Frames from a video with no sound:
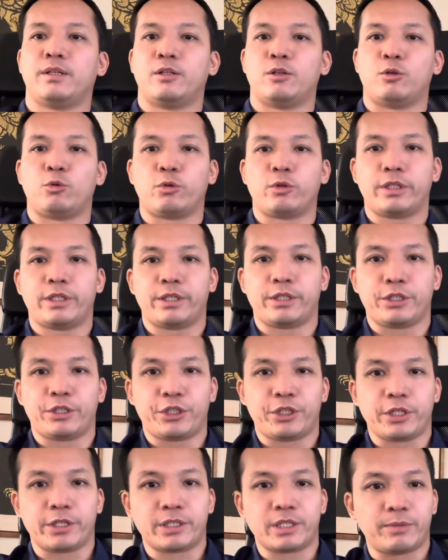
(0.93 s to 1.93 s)
Ok,
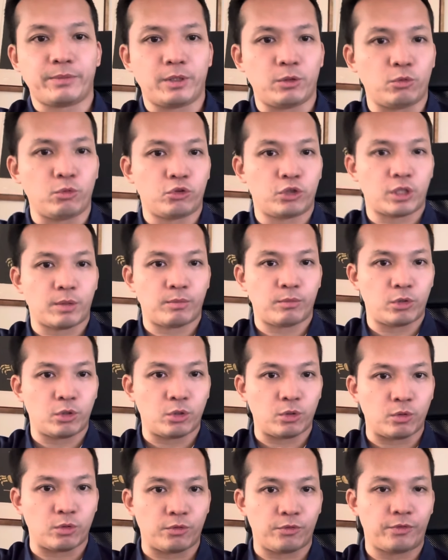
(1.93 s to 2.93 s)
chers amis, nous sommes
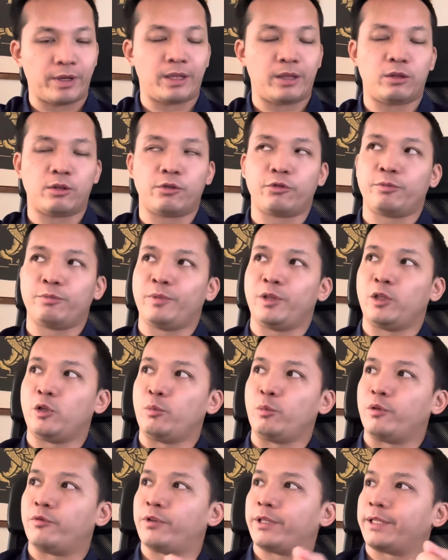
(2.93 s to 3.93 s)
le 29 mai
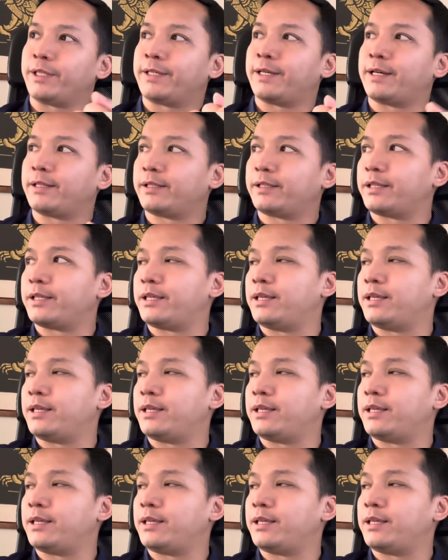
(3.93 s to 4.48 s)
2024